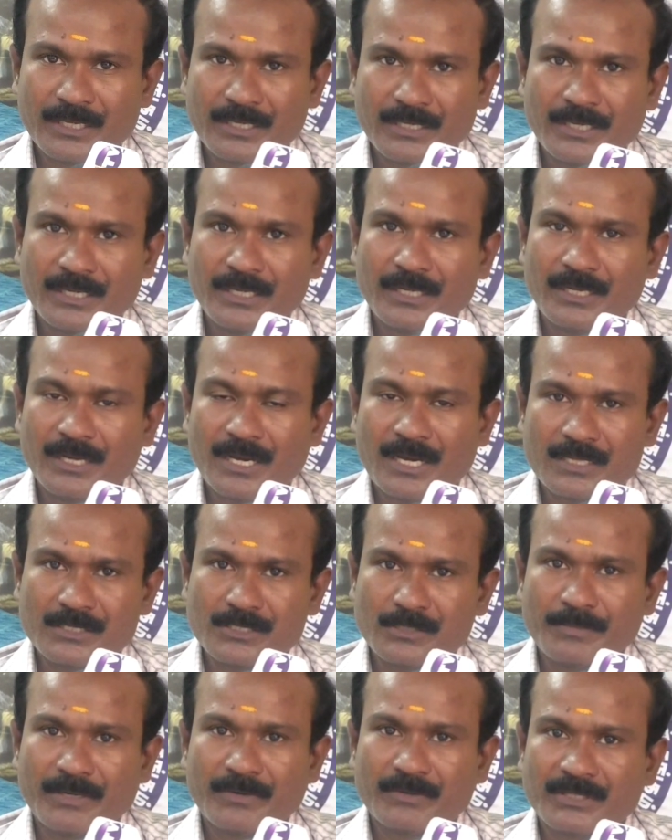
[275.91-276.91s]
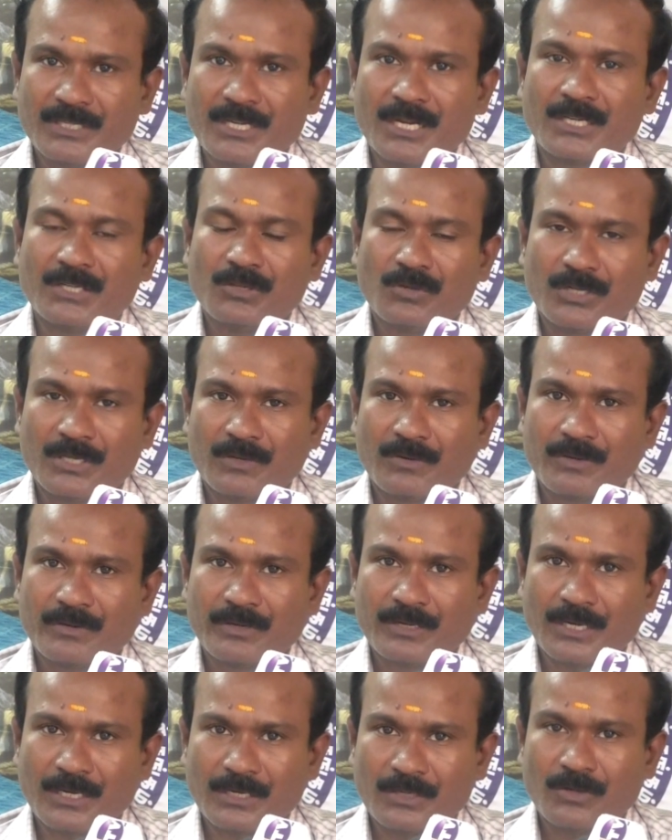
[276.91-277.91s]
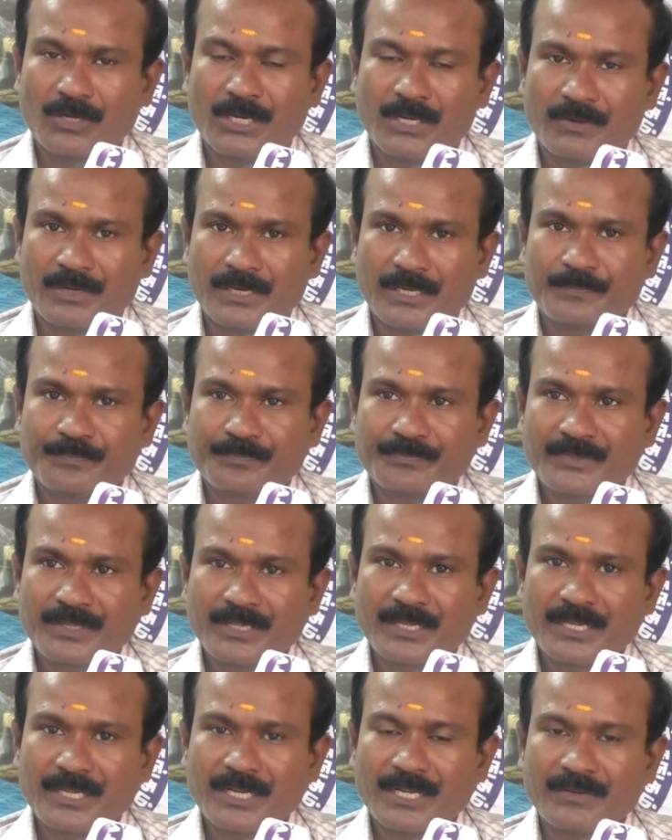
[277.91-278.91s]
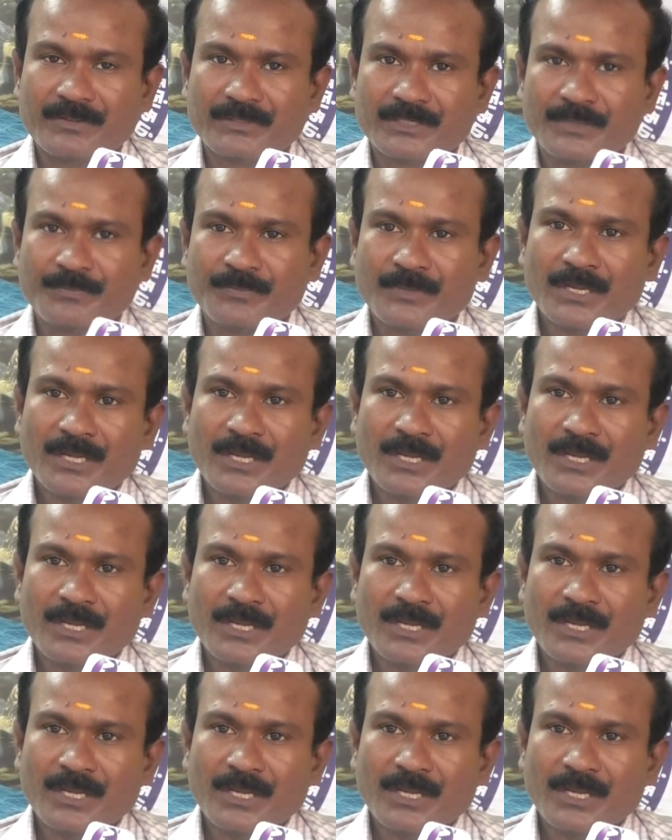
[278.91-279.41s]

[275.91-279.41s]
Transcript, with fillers: ரெண்டு அரசுமே வந்து கண்டுகொண்ட கண்டுகொள்ளவில்லை ஏன்னா வந்து